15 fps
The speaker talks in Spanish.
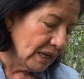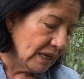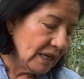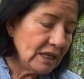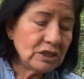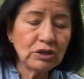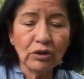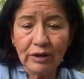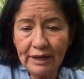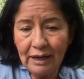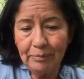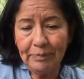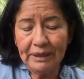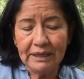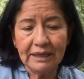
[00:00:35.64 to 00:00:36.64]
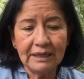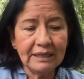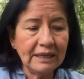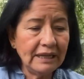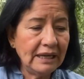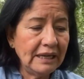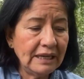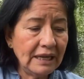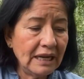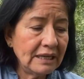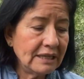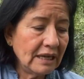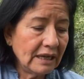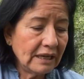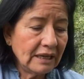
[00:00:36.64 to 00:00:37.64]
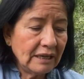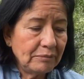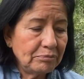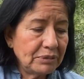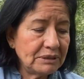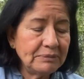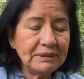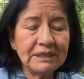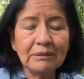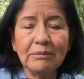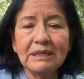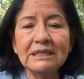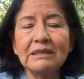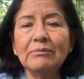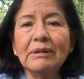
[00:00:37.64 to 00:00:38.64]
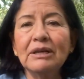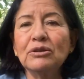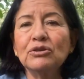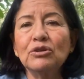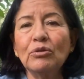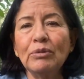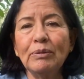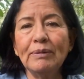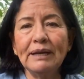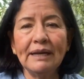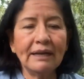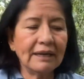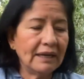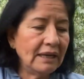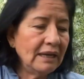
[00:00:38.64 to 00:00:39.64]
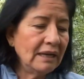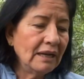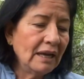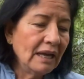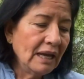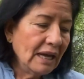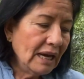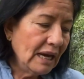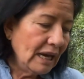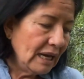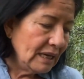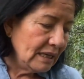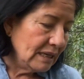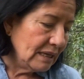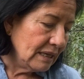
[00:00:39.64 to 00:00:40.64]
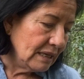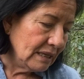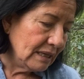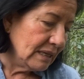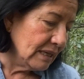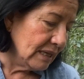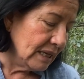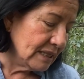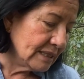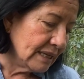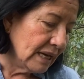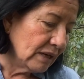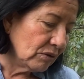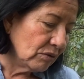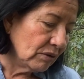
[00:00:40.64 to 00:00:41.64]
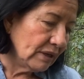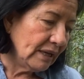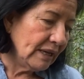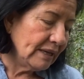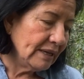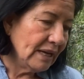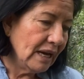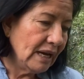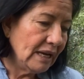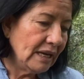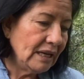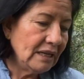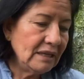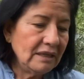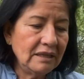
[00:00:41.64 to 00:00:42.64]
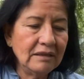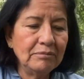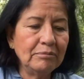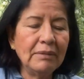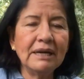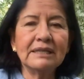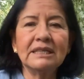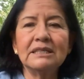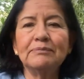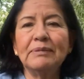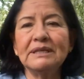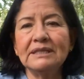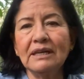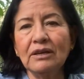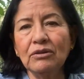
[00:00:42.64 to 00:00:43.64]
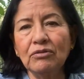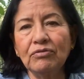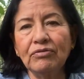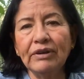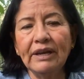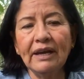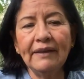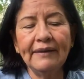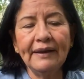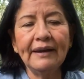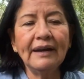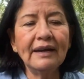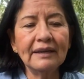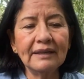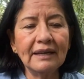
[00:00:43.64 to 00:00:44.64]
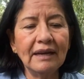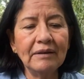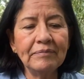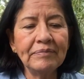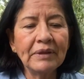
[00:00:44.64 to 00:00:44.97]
estoy al pendiente de ella, ya que pues, mis demás hermanos no viven aquí. Al estar con ella el martes pasado fui a dejarla.